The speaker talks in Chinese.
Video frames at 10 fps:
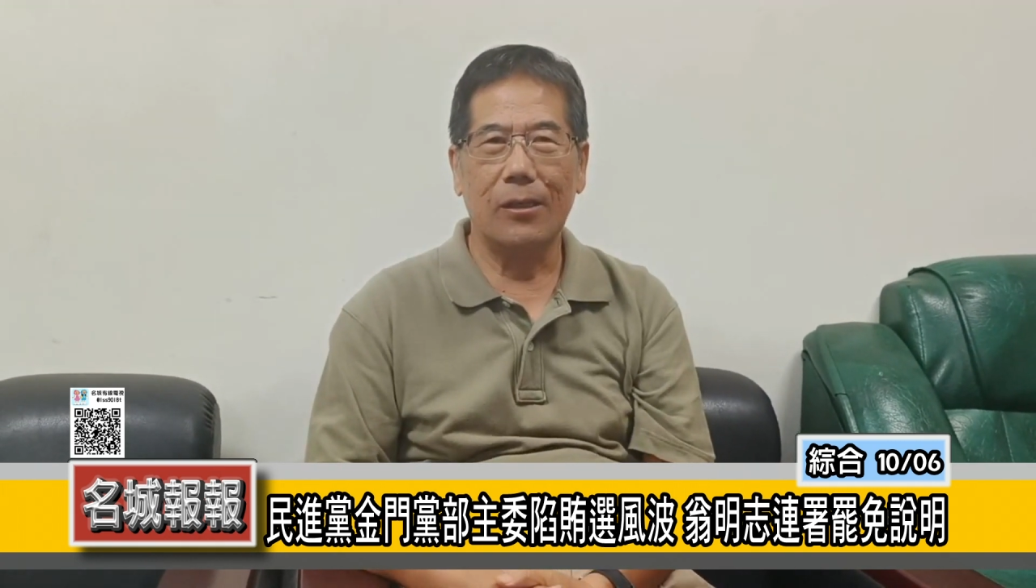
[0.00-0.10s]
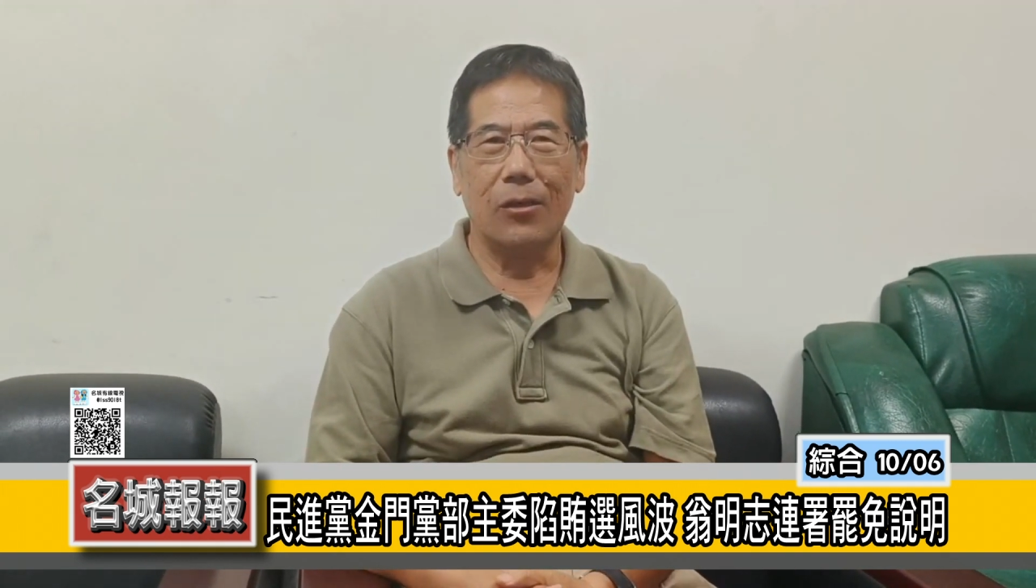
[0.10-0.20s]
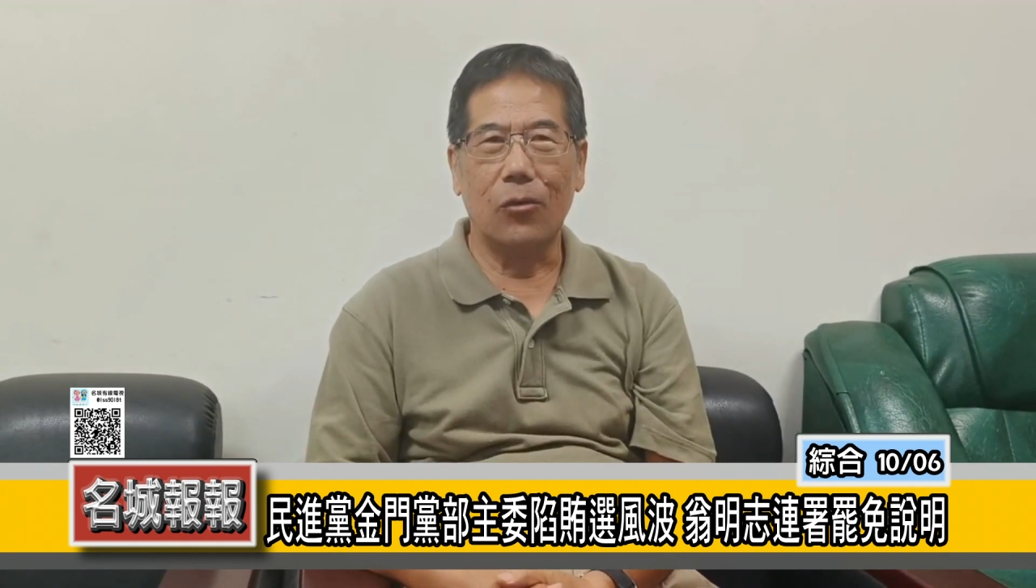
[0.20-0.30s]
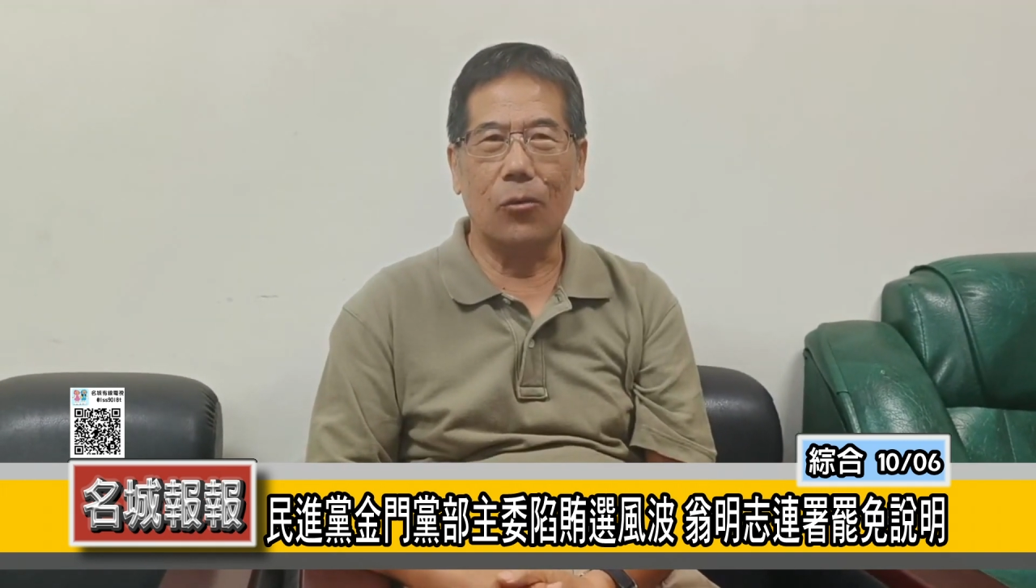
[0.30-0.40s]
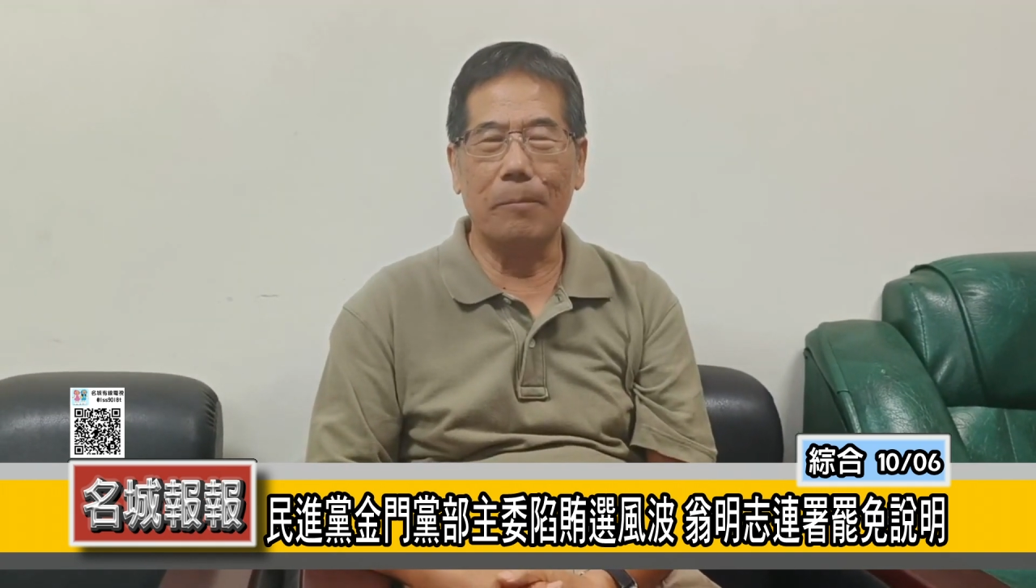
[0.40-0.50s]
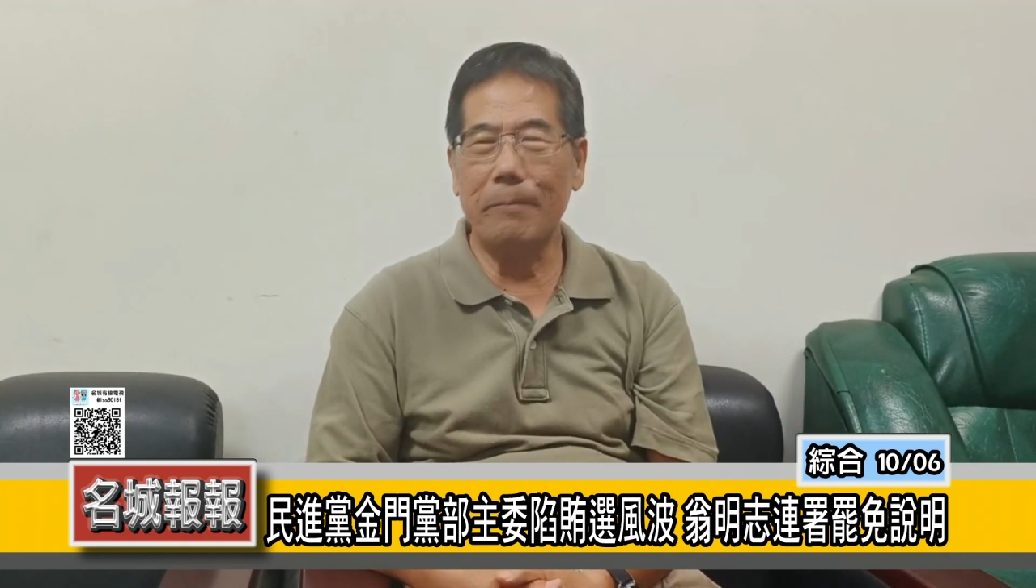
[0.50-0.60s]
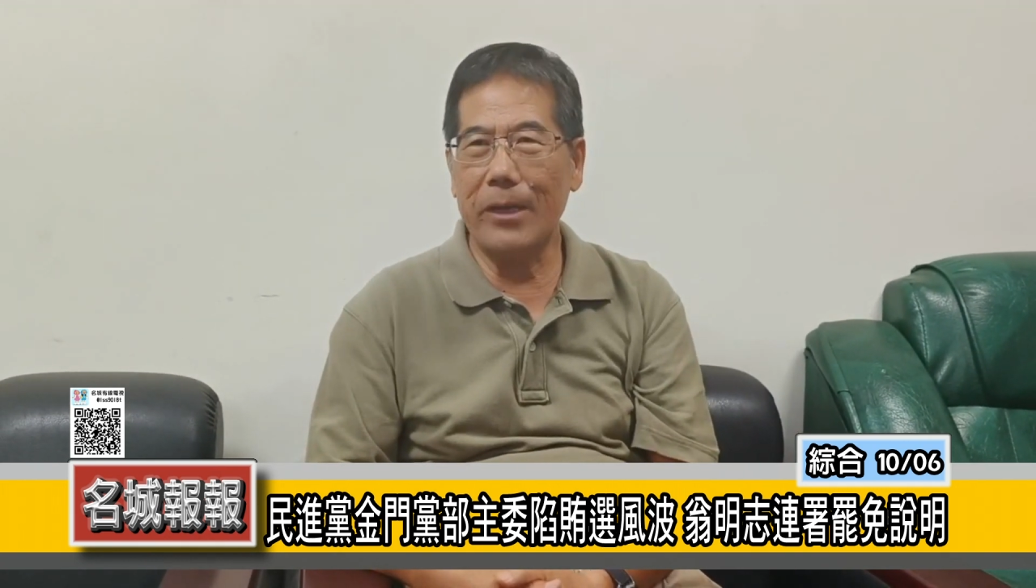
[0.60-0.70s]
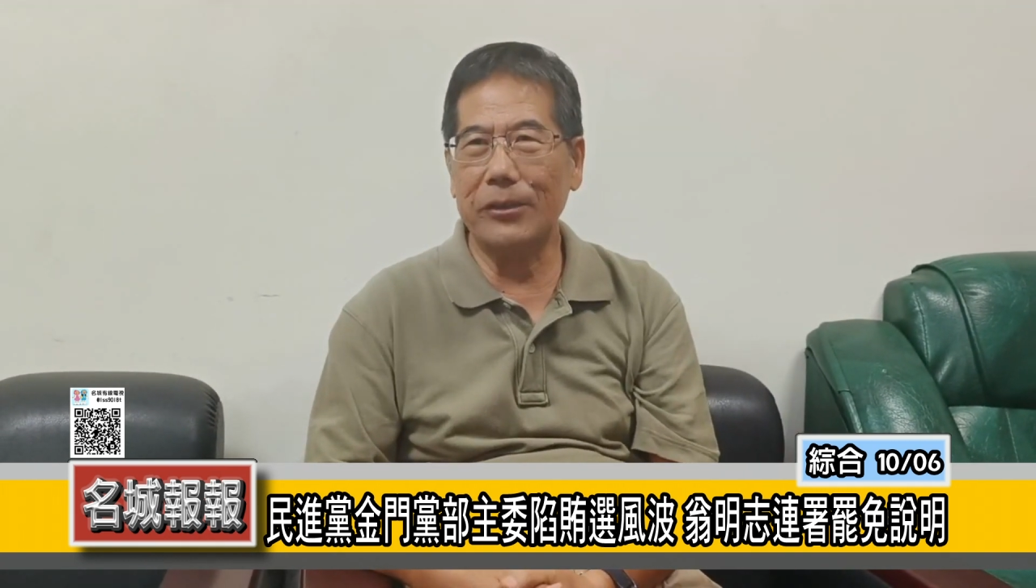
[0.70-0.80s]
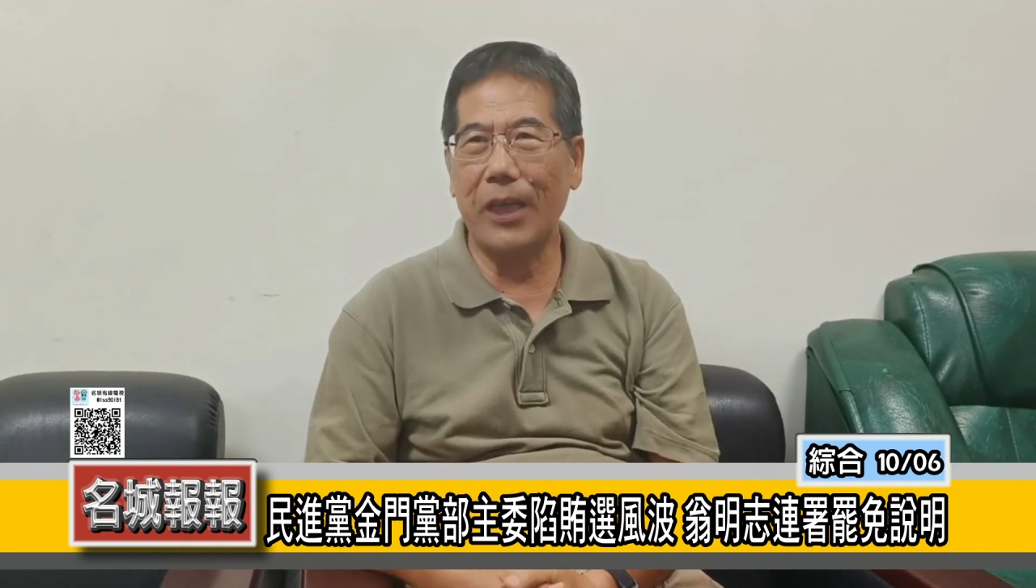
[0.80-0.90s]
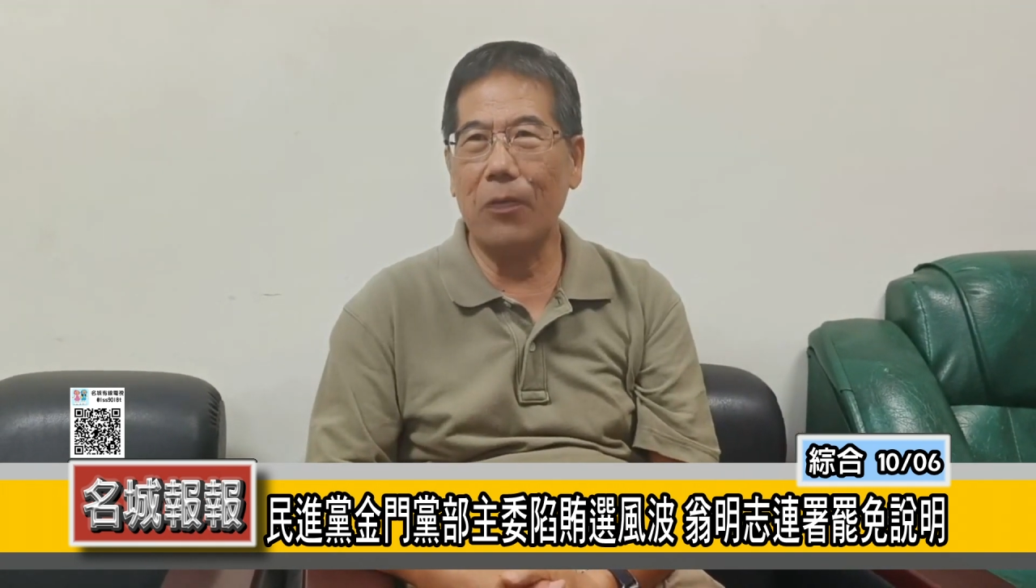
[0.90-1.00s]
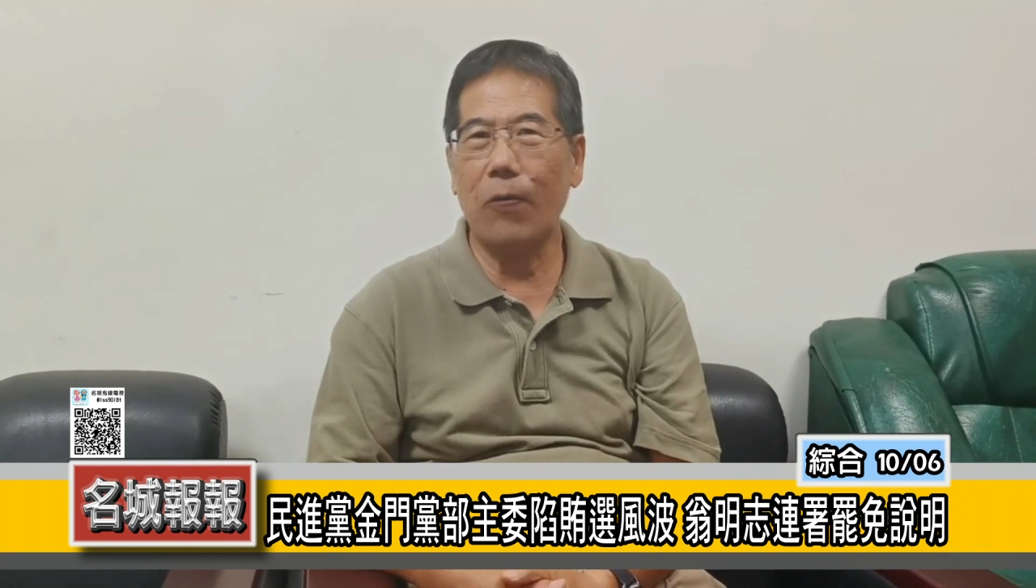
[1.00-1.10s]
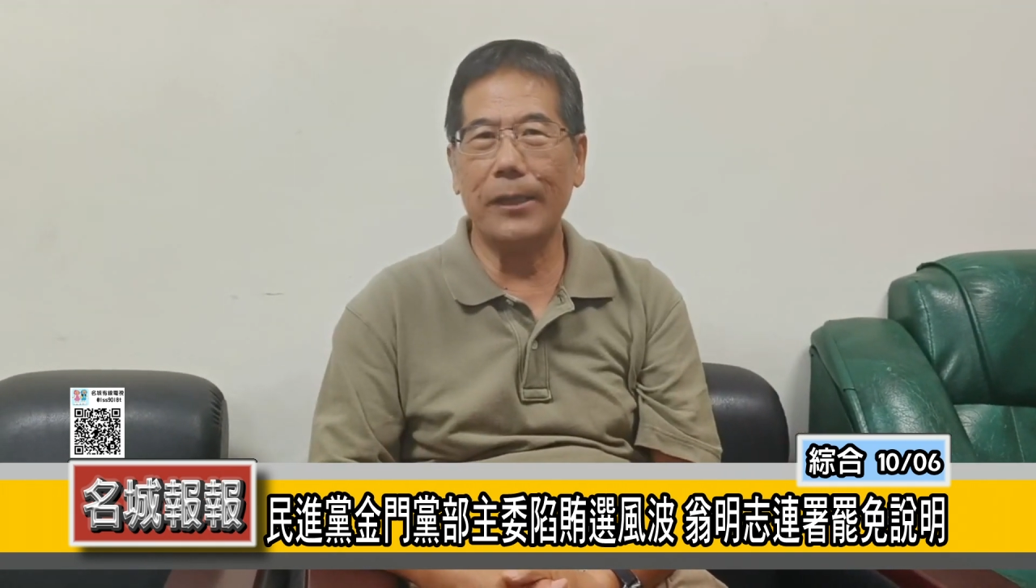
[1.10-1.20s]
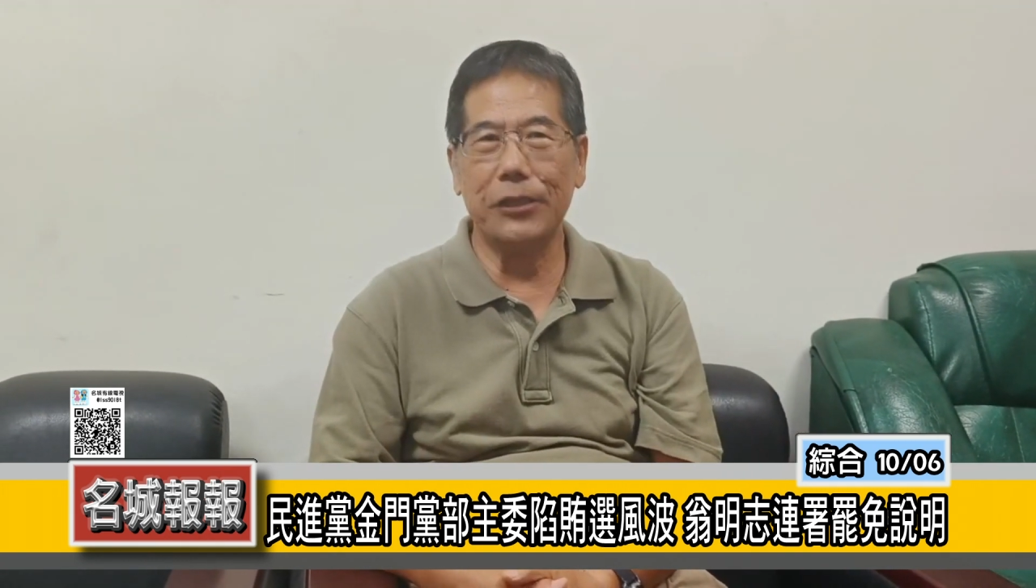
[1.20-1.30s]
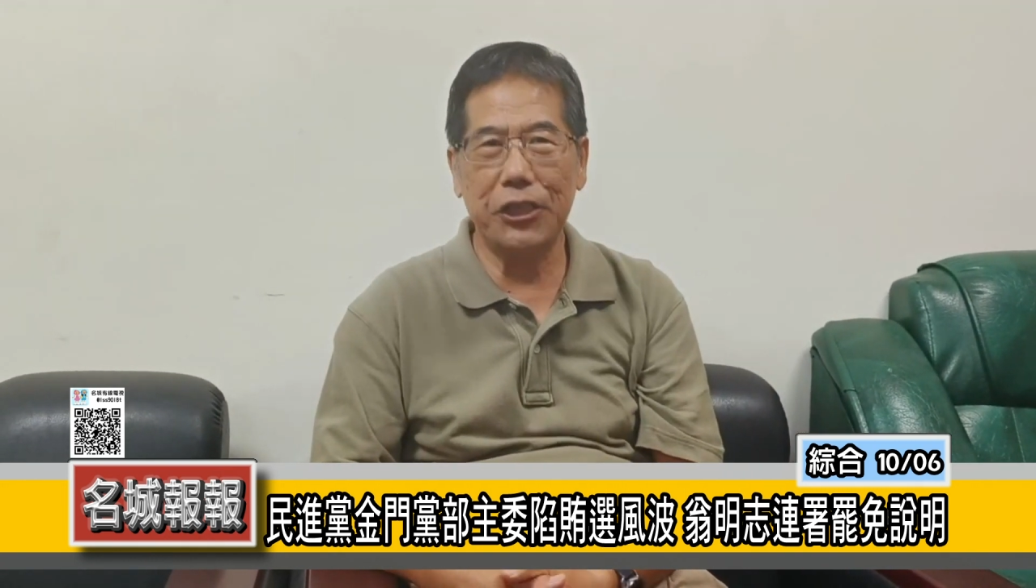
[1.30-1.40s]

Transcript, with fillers: 我们没有相关